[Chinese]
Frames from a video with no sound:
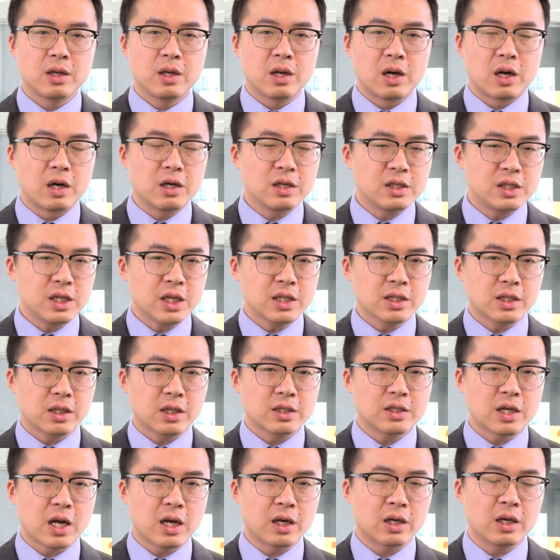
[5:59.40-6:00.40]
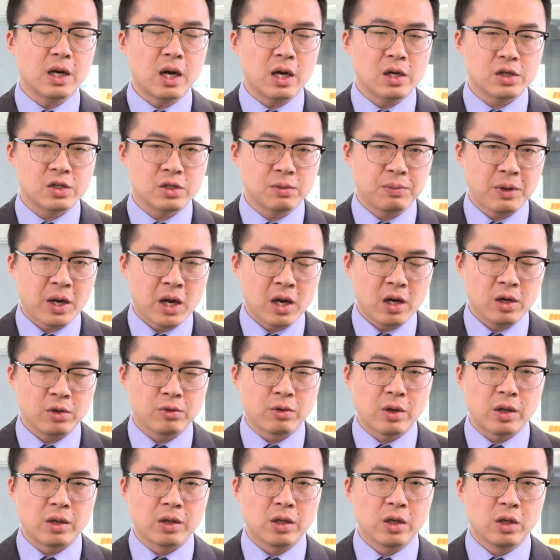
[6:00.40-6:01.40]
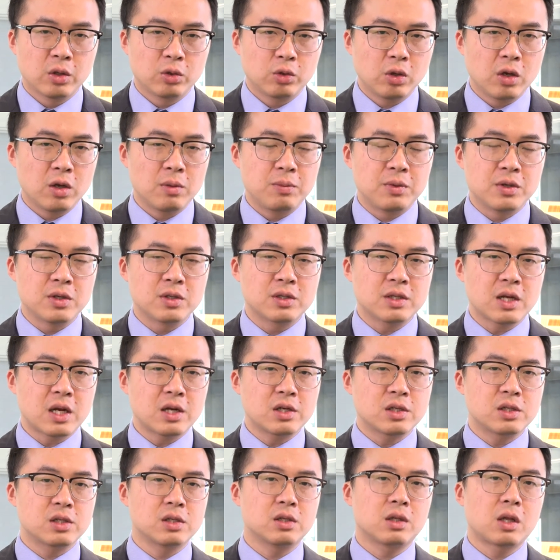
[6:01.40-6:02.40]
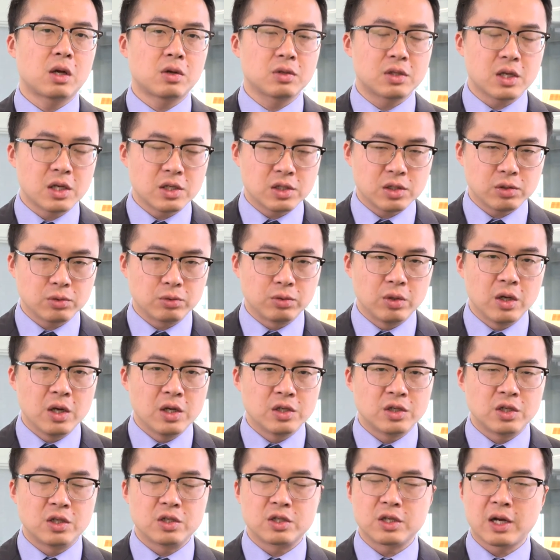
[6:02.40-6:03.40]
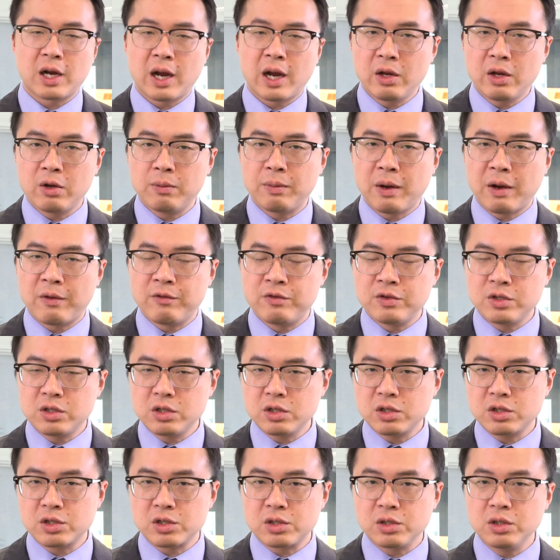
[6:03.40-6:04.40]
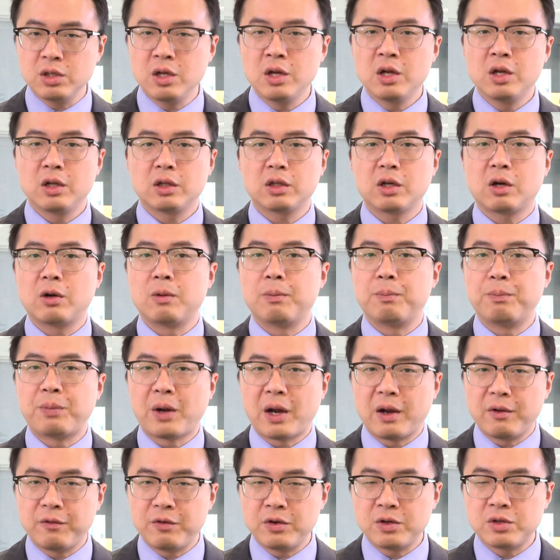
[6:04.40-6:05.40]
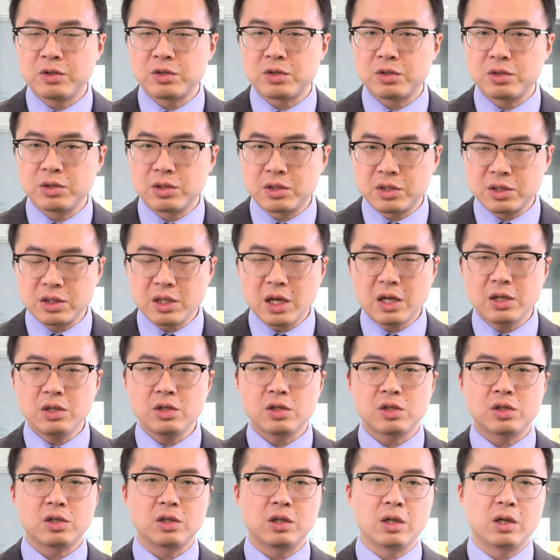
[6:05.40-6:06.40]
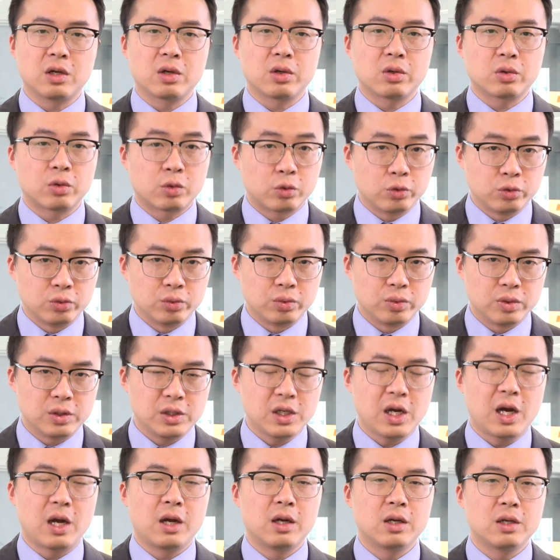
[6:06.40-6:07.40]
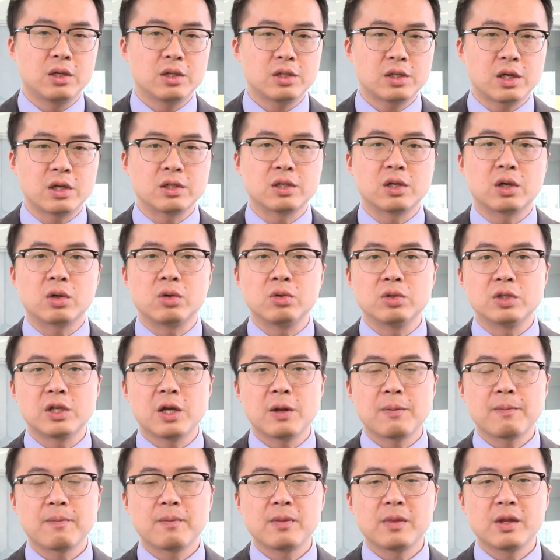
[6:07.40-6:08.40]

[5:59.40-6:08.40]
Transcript: 而现在的价格二十八澳元，对比三十到三十五，其实有百分之十到百分之三十的股价上涨空间，